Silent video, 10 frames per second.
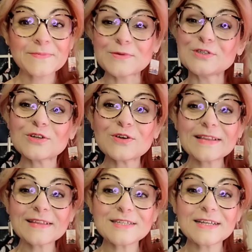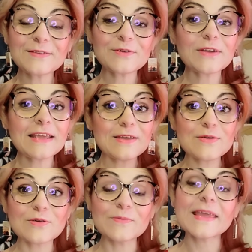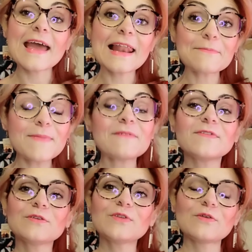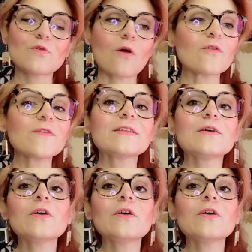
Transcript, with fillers: Buongiorno lettrici e lettori, io sono Michela, benvenuti in un nuovo video.